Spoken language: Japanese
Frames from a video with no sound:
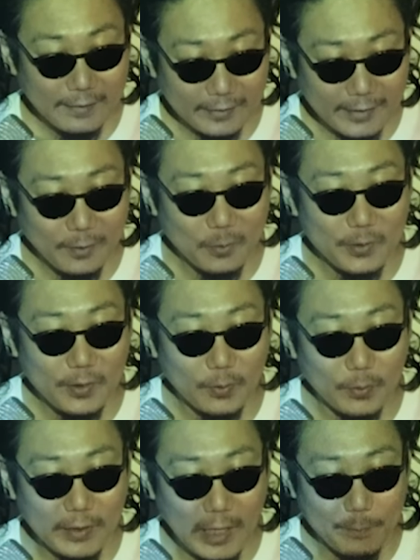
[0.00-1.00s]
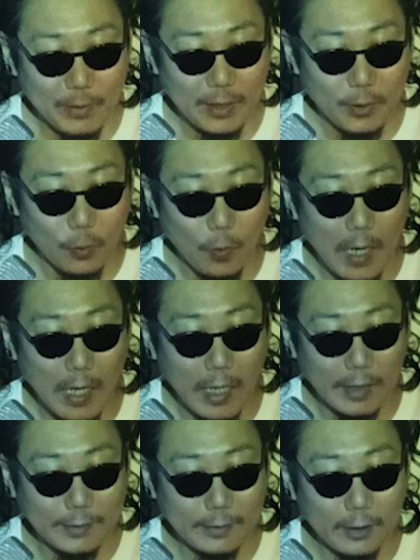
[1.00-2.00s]
さて本日のスケープレディオは
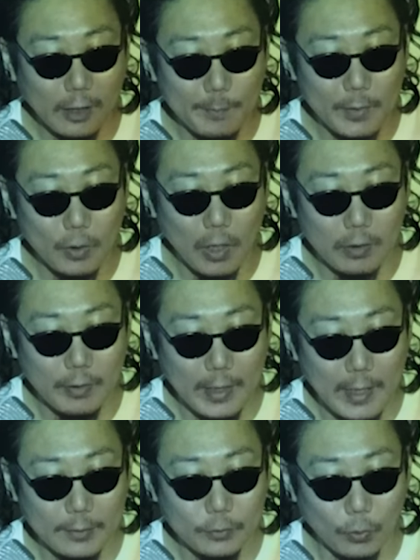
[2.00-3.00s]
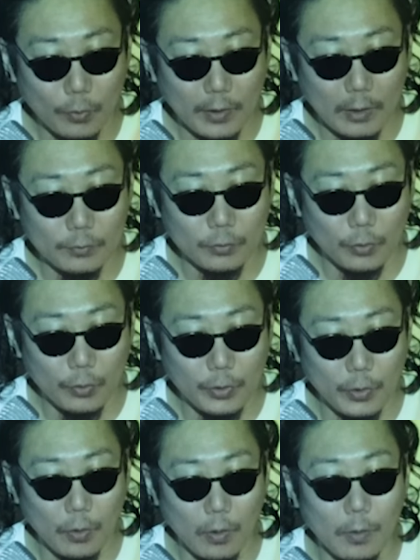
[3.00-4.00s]
温かみのあるエレクトロサウンドの
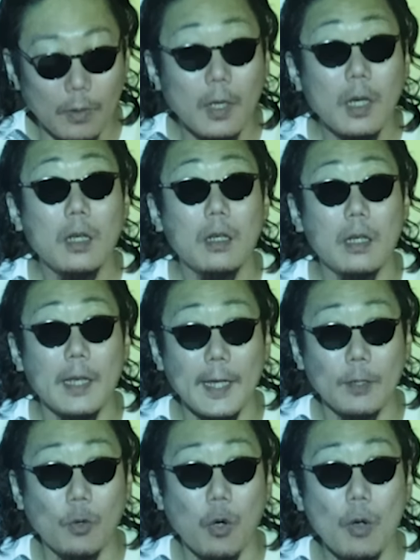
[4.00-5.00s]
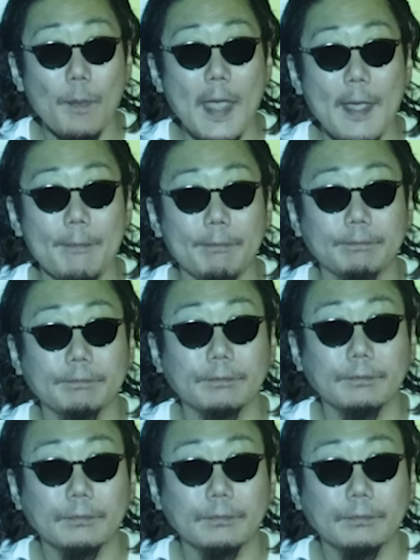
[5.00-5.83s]
デュオをレコメン